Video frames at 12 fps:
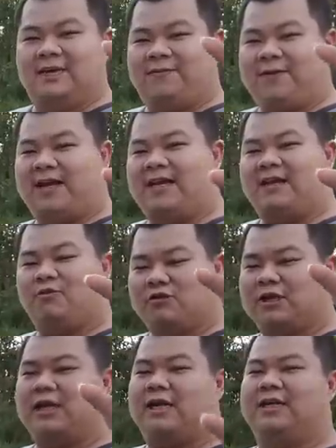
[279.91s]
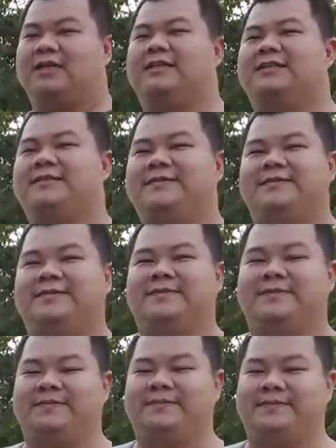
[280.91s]
filenya rusak enggak
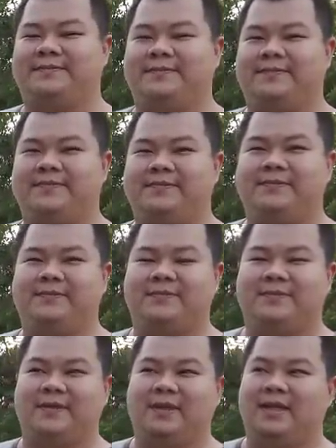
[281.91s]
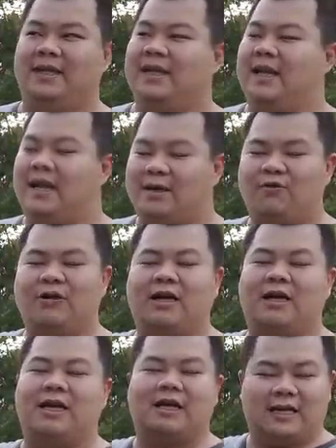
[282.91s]
karena lu kena covid waktu itu aku enggak
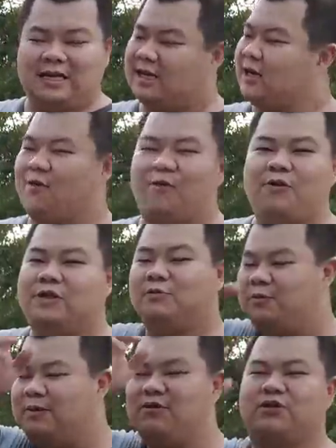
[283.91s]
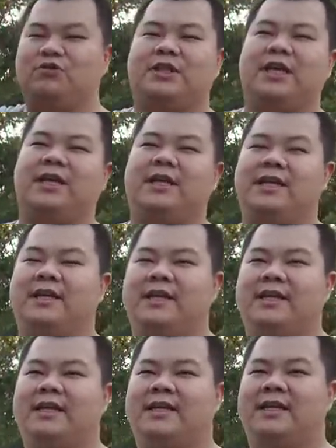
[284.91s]
enggak kena covid sebelumnya udah syuting
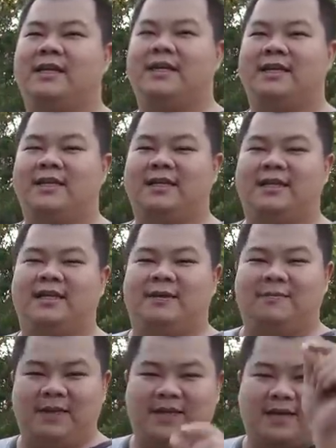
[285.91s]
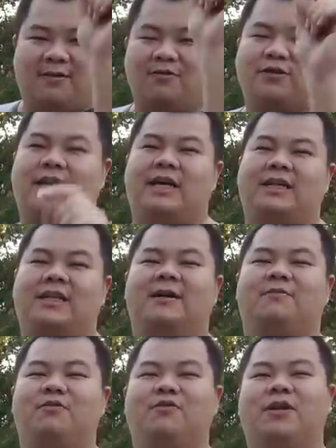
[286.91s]
oh micnya rusak mic kau rusak yang
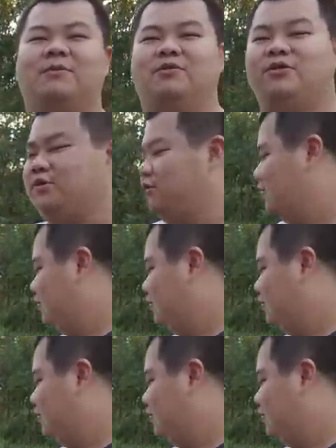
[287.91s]
32 ribu itu